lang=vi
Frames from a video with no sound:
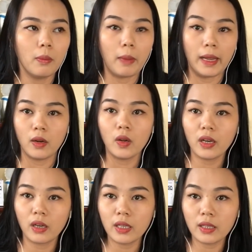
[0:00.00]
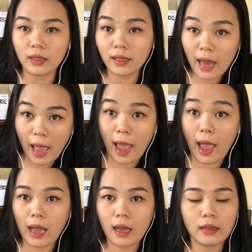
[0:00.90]
Mẹ nói là đi trên cái
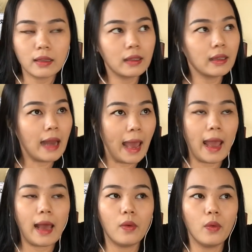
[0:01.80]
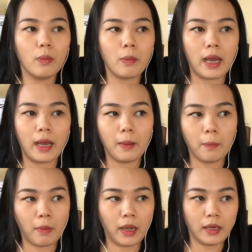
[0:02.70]
đà, trên cái đà luôn, mà
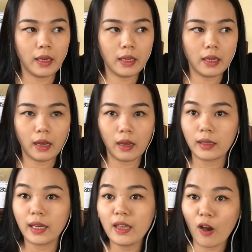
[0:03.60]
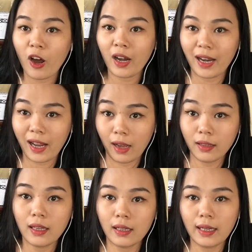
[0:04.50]
mà đi cái giò là ở
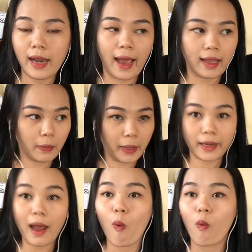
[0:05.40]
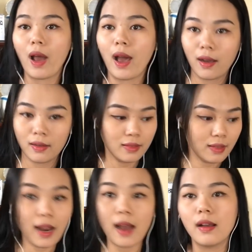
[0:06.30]
trên cái đà nhưng mà cái đầu là ở
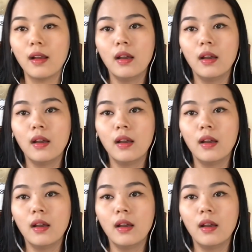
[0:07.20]
dưới đất,